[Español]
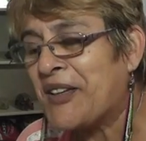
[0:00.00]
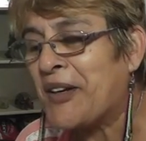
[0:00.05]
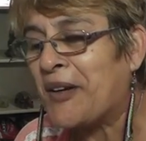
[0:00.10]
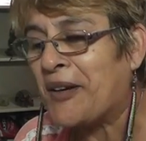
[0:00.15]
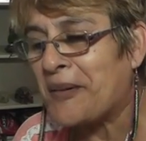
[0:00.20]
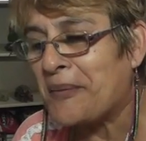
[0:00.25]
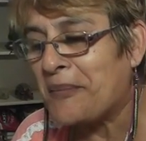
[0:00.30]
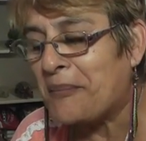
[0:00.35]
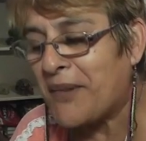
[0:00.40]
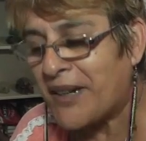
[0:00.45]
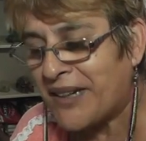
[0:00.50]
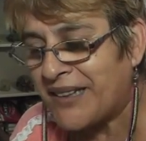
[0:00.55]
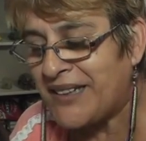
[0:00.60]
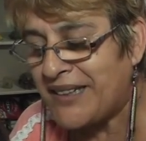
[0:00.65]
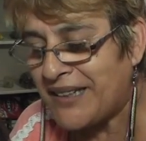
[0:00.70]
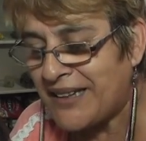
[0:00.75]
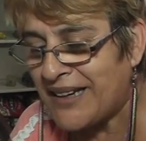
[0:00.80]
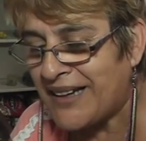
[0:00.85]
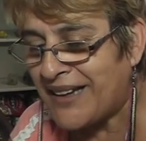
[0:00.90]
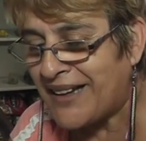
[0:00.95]
No,
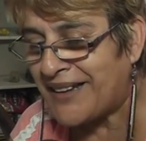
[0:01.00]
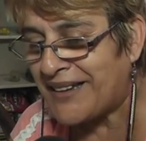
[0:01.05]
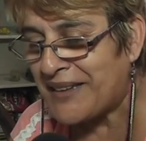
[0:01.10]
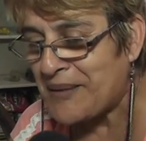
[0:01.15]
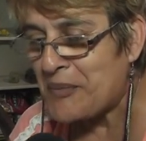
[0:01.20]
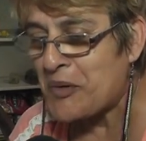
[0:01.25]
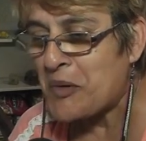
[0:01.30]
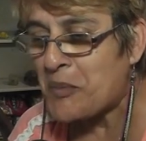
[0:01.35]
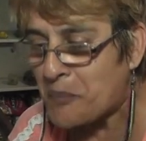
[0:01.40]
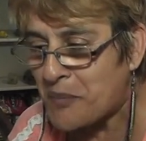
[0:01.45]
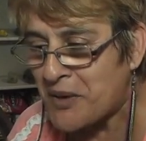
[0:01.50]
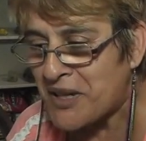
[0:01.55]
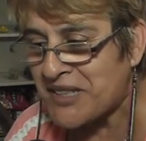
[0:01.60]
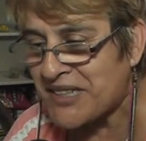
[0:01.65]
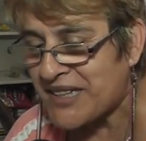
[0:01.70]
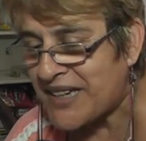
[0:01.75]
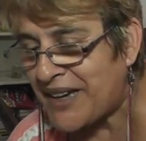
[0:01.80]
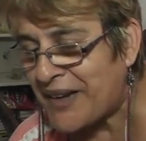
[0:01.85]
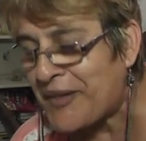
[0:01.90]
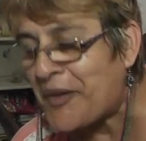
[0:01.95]
María de
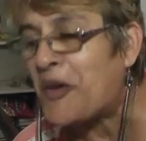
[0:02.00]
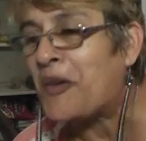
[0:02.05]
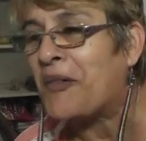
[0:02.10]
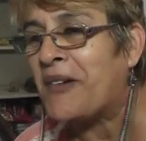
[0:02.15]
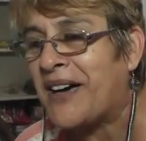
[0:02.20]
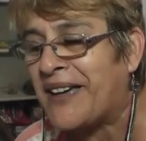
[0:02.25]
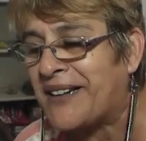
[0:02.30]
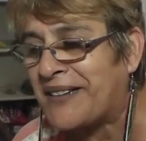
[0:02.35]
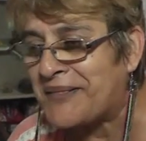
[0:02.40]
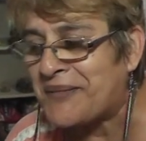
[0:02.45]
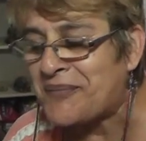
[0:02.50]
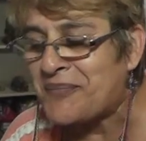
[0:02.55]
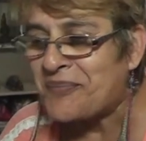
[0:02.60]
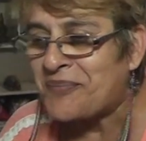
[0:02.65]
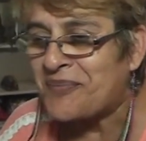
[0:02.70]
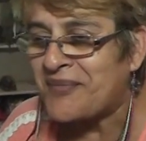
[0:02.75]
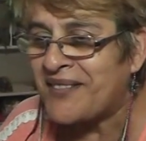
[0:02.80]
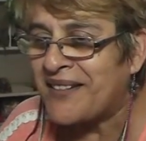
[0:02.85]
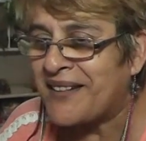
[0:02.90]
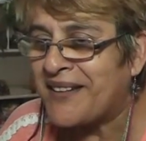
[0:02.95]
Pompeya Escobar,
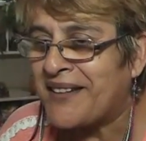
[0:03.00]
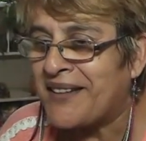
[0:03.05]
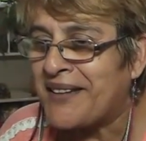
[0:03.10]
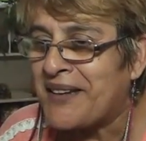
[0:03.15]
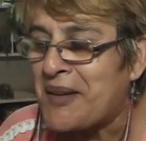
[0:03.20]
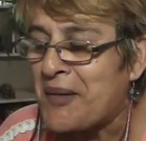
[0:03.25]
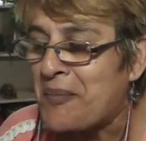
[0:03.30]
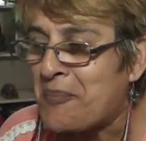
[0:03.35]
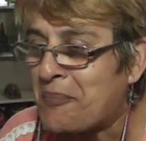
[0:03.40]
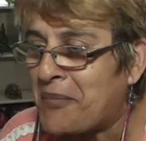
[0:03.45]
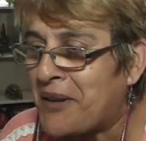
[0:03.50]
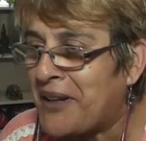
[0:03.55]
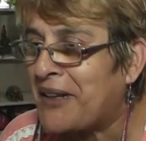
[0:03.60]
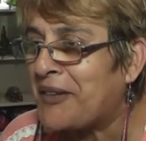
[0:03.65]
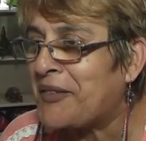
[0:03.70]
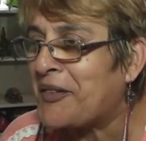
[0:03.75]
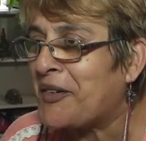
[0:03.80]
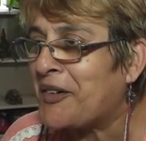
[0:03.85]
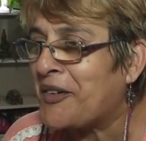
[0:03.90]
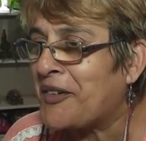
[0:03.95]

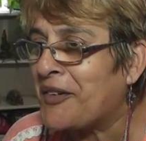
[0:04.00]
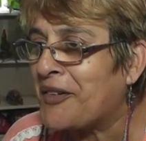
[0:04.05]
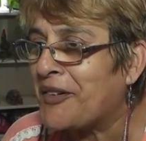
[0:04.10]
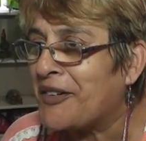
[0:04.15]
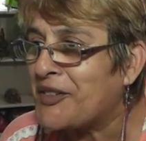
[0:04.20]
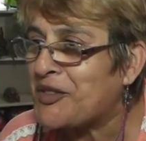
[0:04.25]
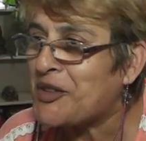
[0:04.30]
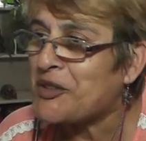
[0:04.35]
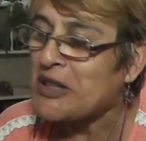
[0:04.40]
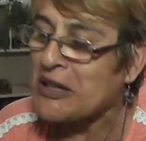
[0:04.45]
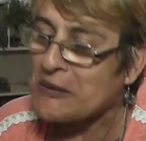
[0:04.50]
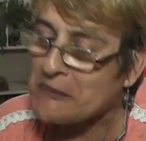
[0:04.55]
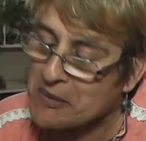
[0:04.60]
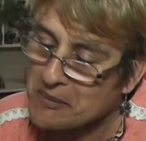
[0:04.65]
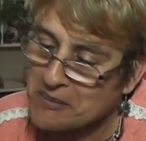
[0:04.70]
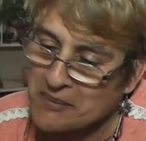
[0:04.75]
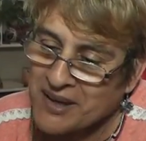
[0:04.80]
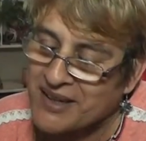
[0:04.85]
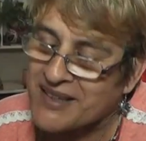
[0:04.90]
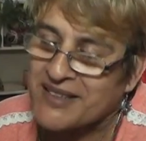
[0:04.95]
pero yo soy la
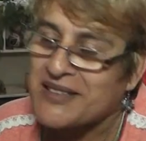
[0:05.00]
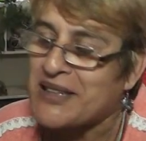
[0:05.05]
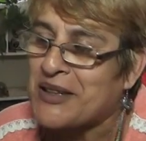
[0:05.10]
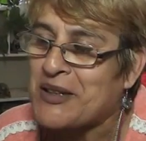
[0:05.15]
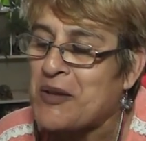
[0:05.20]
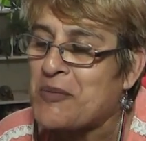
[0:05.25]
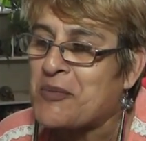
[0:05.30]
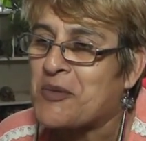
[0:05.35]
mamá de Sergio